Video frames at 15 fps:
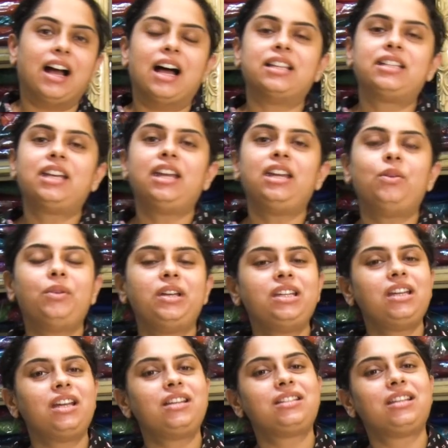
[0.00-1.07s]
আজকে নিউ
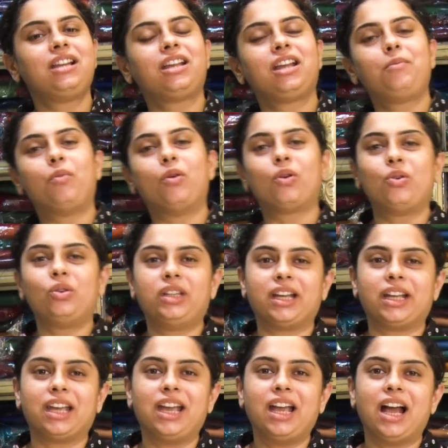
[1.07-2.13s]
ইন্ডিয়ান সিল্কের পক্ষ
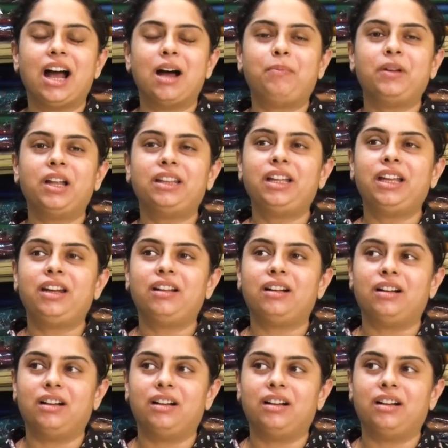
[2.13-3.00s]
থেকে আপনাদের